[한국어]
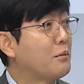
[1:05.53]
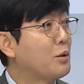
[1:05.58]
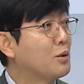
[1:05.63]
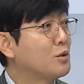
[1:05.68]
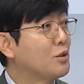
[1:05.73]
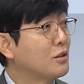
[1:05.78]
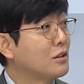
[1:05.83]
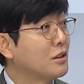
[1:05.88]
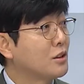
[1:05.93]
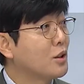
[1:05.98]

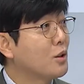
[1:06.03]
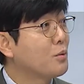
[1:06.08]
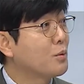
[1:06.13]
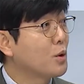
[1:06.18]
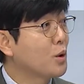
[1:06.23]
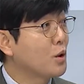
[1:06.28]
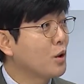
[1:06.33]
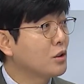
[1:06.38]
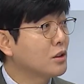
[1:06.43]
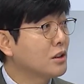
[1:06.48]
먼저
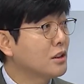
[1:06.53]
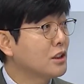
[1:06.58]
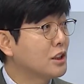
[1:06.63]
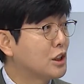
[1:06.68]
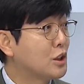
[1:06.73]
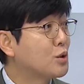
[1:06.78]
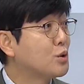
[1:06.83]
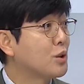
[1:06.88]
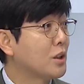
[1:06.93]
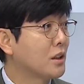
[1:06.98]
직업교육
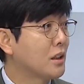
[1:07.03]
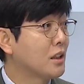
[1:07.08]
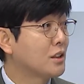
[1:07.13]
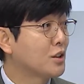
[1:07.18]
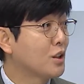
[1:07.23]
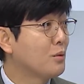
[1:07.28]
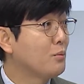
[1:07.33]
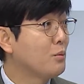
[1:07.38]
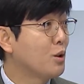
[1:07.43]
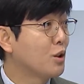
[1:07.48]
혁신지구에 대한
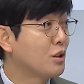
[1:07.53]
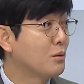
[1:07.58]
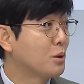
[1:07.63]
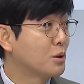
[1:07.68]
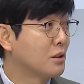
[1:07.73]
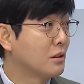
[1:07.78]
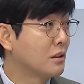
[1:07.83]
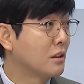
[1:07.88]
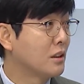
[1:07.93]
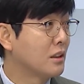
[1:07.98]
설명을
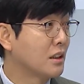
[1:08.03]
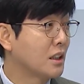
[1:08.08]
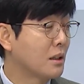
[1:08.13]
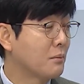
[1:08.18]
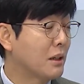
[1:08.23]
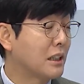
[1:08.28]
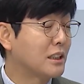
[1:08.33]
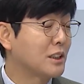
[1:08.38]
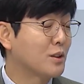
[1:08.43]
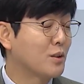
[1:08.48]
먼저 드리는 게
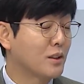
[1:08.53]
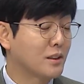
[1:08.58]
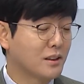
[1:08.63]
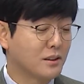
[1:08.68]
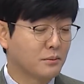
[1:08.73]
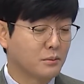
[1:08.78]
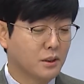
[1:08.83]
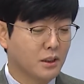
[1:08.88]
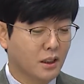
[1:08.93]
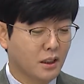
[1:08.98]
맞을 것
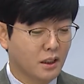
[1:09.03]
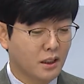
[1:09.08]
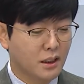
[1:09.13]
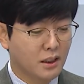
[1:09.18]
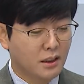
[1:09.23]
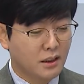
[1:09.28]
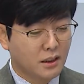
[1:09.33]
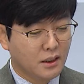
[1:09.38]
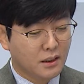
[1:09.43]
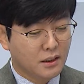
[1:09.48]
같습니다.
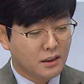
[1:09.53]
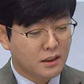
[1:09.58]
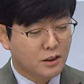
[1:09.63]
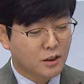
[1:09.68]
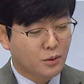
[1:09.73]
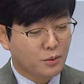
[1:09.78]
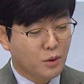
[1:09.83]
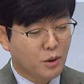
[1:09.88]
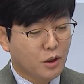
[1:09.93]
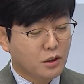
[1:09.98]

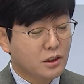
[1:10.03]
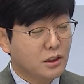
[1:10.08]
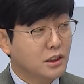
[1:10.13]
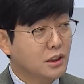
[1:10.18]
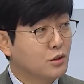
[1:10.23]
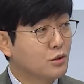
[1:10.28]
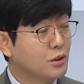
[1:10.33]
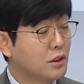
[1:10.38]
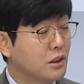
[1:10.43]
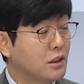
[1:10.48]
직업교육
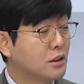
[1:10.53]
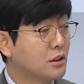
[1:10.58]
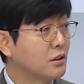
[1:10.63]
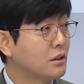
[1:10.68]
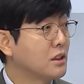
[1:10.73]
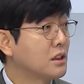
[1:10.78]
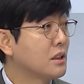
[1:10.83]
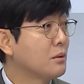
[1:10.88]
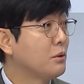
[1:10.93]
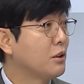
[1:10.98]
혁신지구는
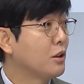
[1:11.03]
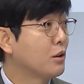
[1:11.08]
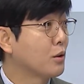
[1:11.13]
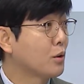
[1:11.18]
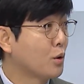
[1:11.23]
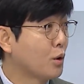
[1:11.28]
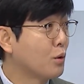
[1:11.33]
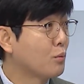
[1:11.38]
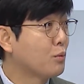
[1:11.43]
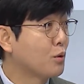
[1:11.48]
2021년
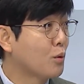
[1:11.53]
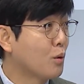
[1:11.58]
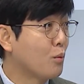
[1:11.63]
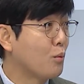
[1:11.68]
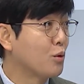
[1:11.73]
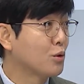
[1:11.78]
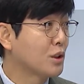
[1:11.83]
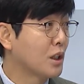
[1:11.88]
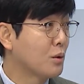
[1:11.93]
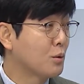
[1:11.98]
교육부
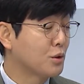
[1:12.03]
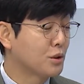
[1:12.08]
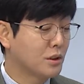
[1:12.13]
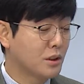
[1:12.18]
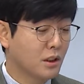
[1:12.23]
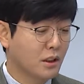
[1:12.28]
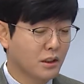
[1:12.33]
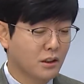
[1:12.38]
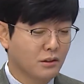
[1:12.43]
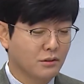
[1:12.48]
공모사업으로
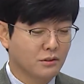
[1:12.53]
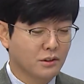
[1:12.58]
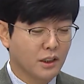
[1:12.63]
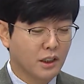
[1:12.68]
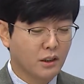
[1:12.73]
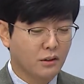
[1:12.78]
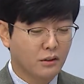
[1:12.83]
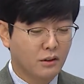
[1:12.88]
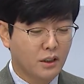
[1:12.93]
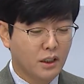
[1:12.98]
시작이
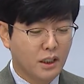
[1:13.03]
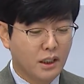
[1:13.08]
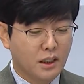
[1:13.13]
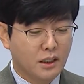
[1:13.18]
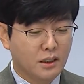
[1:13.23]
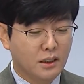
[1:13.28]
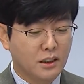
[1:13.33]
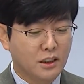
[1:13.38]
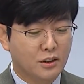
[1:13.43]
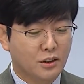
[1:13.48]
되었는데요.
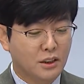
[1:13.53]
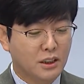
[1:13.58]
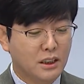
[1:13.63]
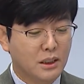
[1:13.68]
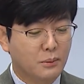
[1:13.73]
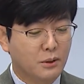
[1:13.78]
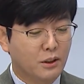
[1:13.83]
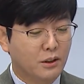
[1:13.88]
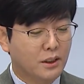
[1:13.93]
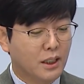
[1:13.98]

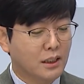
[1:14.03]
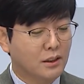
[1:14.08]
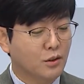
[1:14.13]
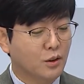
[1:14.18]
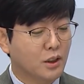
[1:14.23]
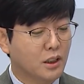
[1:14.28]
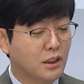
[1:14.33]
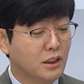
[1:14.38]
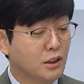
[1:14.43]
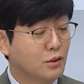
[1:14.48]
2011년
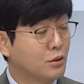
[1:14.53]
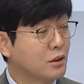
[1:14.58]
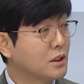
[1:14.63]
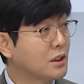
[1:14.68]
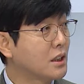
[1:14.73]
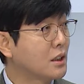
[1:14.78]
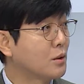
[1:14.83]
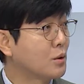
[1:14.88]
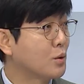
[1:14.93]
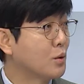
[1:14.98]
5개 지구
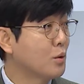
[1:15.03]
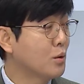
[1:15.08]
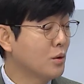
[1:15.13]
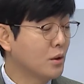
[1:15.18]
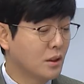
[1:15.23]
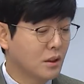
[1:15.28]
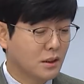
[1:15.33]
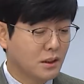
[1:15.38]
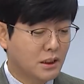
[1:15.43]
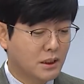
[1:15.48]
시작으로
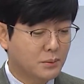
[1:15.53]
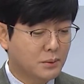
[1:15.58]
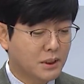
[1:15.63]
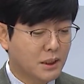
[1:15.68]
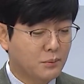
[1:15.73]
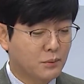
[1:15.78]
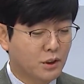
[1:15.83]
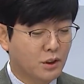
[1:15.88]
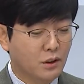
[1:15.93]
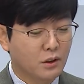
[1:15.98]

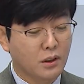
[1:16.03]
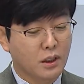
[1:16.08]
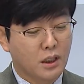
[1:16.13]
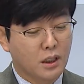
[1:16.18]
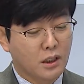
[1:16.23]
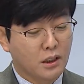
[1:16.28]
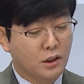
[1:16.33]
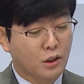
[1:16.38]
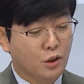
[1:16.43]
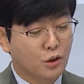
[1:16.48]
23년
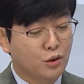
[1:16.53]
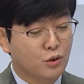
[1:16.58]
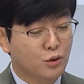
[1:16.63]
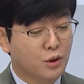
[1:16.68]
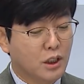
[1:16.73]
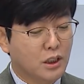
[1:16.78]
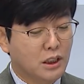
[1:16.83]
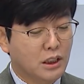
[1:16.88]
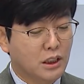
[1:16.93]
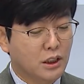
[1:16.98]

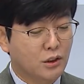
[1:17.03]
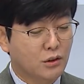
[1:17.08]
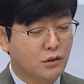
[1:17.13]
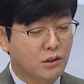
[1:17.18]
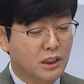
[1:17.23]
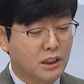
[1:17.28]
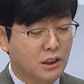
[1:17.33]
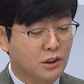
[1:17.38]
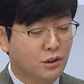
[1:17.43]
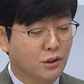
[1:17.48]
12개
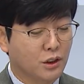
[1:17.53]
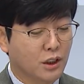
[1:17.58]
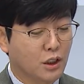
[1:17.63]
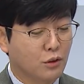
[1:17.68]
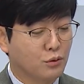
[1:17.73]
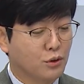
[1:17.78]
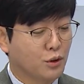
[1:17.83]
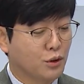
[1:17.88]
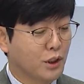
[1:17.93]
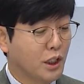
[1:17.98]
지구가 지정돼
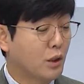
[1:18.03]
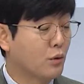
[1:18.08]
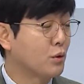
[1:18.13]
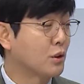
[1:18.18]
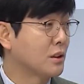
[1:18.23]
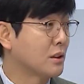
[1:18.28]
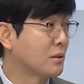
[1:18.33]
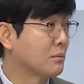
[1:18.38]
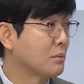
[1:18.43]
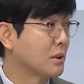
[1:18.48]
운영되고
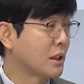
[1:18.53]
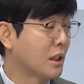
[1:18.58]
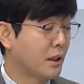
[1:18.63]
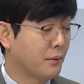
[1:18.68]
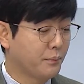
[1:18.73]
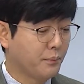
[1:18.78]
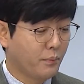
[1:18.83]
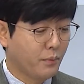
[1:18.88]
있습니다.